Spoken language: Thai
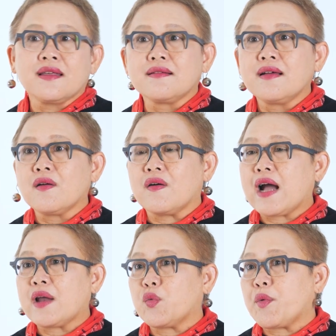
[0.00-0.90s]
ในเรื่องของ
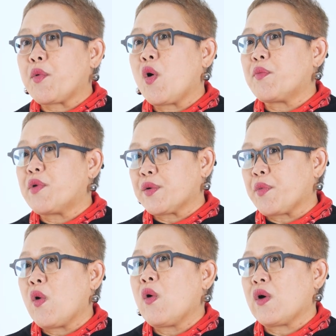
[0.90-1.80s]
การอุปโภคบริ
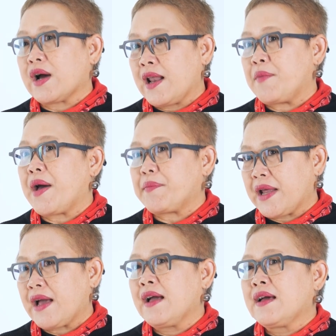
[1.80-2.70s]
โภคอะไรแบบ
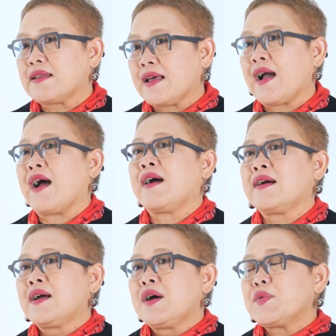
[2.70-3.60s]
นี้นะคะ
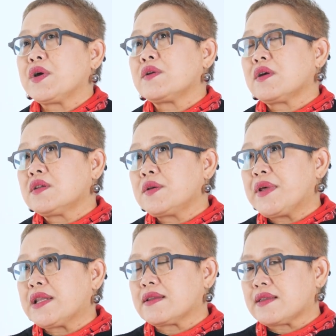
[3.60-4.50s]
เพราะฉะนั้นก็จะ
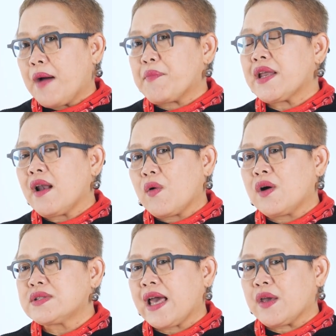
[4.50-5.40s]
เป็นทำให้เรา
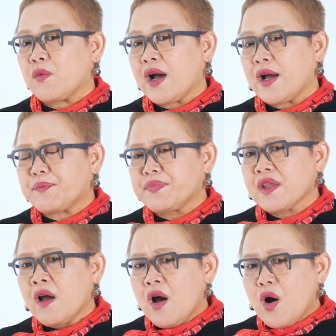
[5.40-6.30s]
เข้าใจว่า
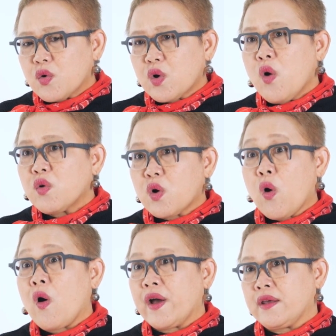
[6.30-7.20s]
ร่องร
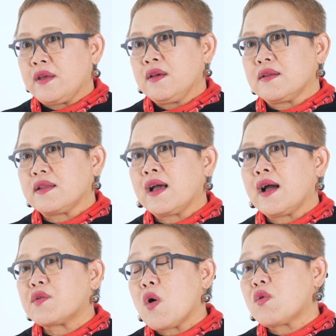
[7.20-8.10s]
อยนะ
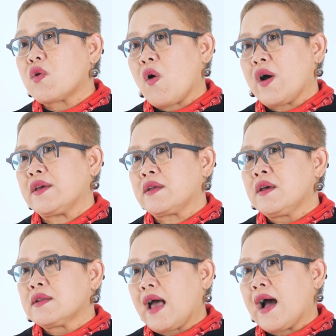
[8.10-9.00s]
คะร่องรอย
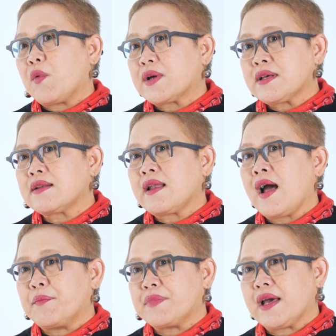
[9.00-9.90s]
ทางวัฒนธ
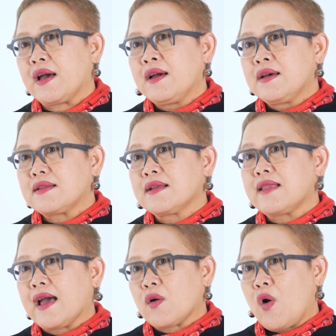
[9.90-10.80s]
รรมเนี่ยตั้ง
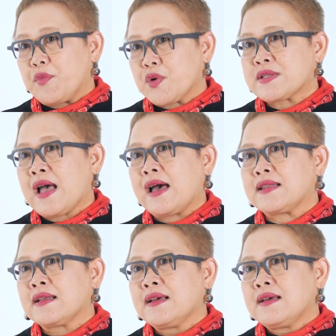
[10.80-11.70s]
แต่ก่อนประวัติศาสต
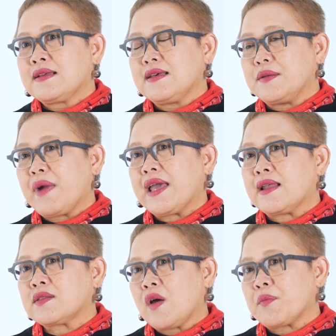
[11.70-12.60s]
ร์หินใหม่
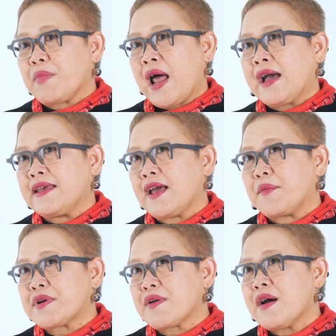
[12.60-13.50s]
และตอนปลายเนี่ย
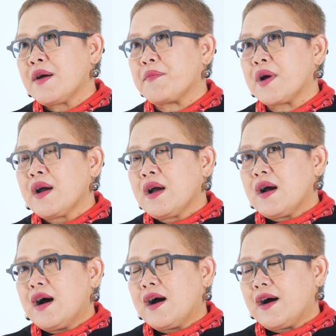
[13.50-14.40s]
มันเริ่ม
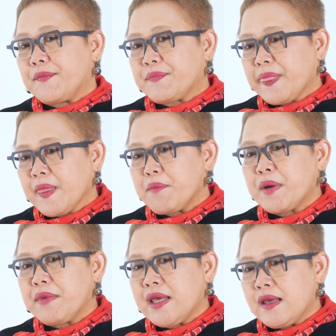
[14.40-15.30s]
มั
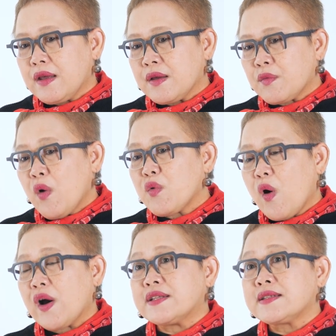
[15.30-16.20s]
นมีร่อง
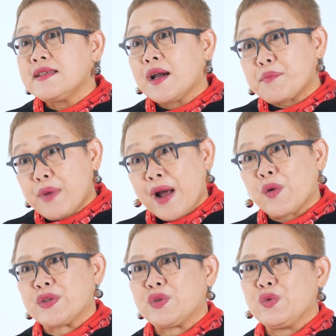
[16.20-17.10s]
รอยที่ยังปรา
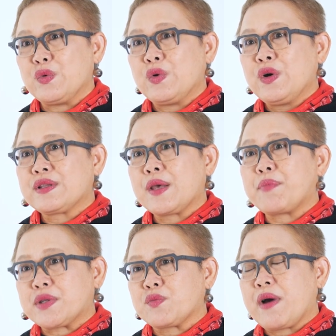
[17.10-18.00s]
กฏอยู่ใน
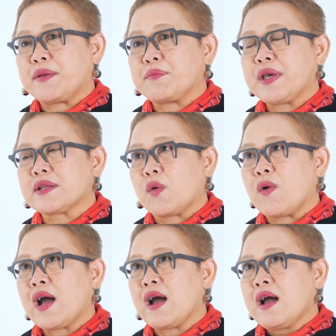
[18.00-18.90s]
ปัจจุบัน เพียงแต่
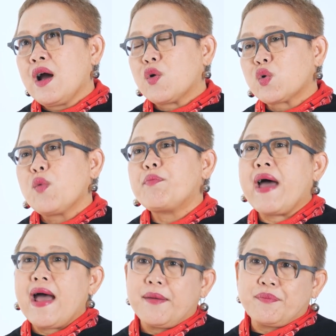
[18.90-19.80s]
ว่ารูป
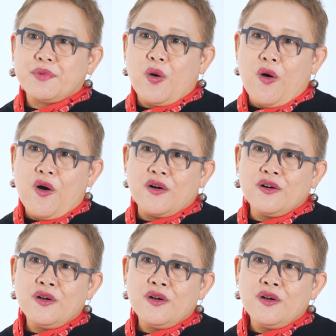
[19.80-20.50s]
แบบของ